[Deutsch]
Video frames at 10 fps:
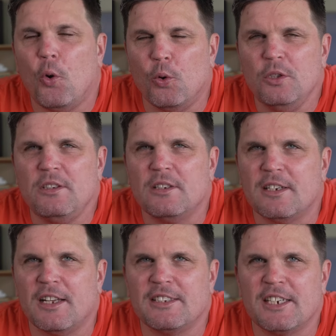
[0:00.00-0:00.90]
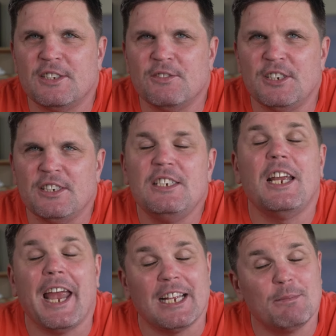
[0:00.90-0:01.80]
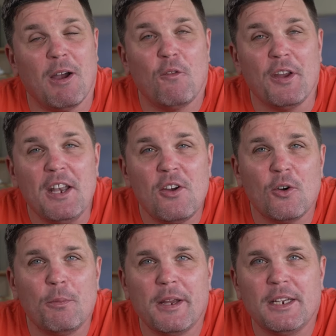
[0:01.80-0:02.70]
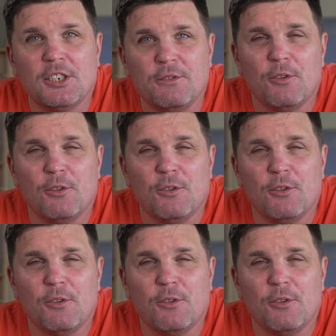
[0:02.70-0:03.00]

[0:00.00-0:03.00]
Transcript: und ganz, ganz wichtig, erstmal auf innereuropäischen